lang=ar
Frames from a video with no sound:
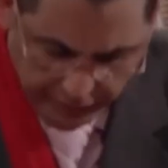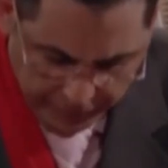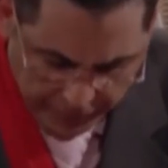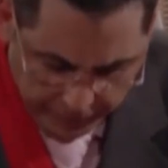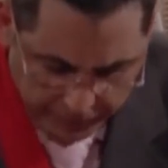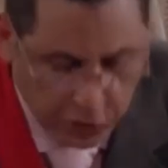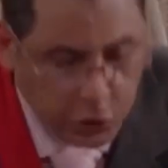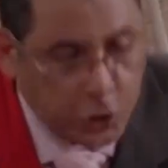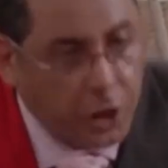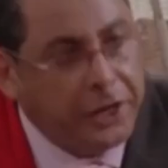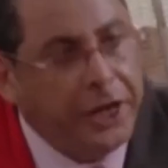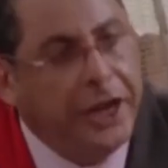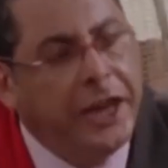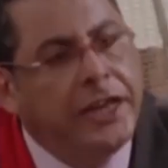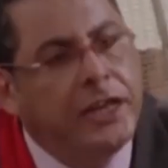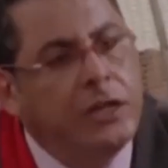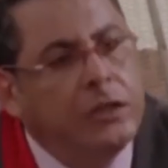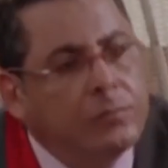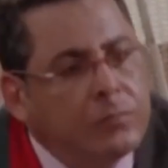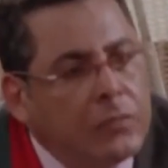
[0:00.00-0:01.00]
الطبيب
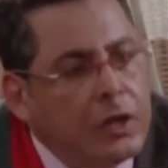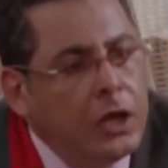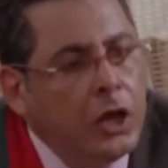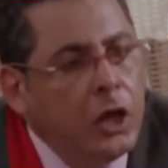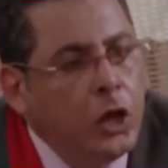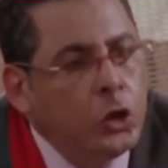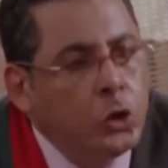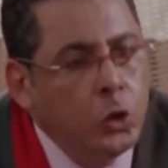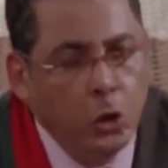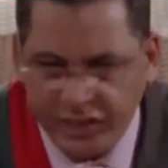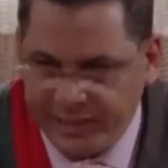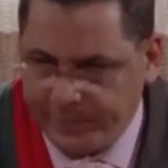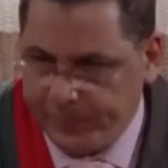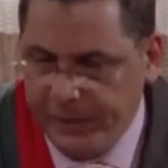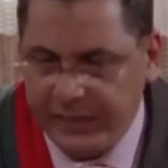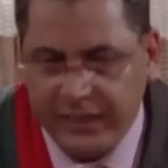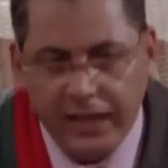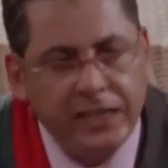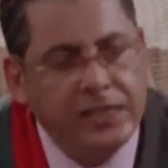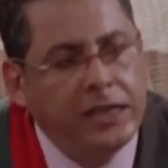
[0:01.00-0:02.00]
الشرعي
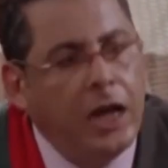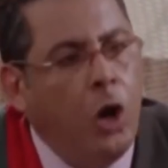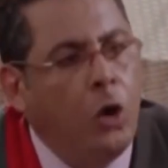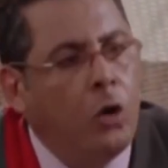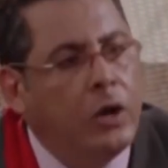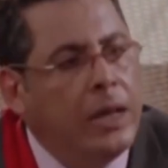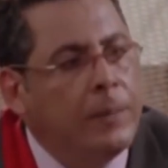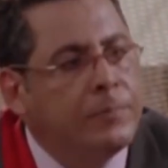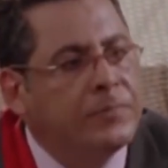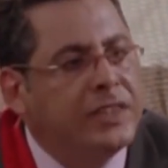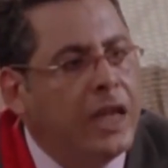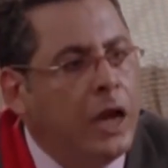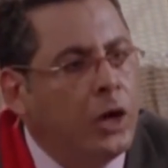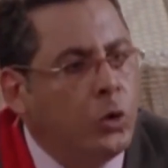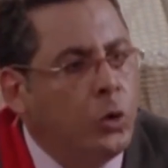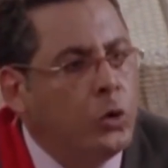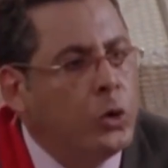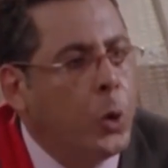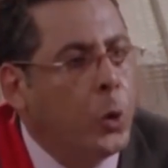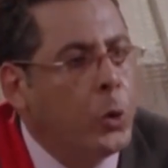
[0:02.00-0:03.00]
يثبت أنه لم
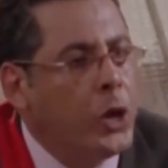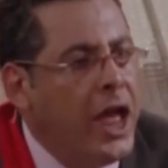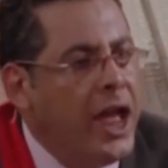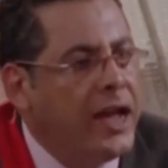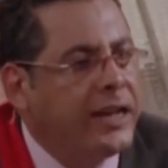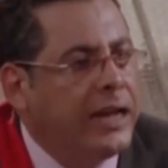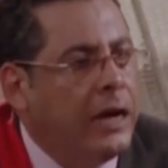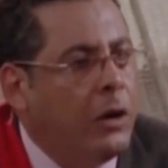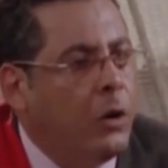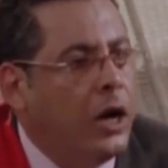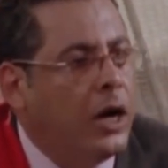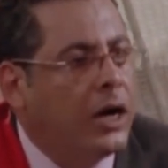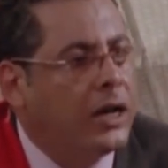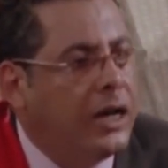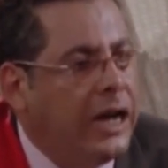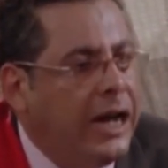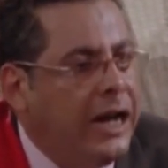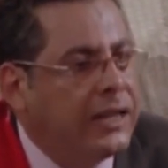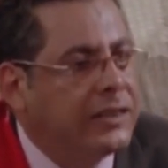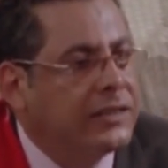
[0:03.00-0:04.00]
تكن هناك
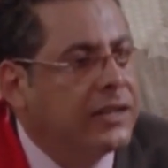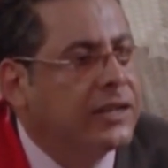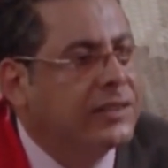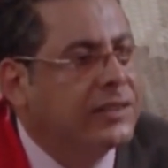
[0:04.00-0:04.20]
واقعة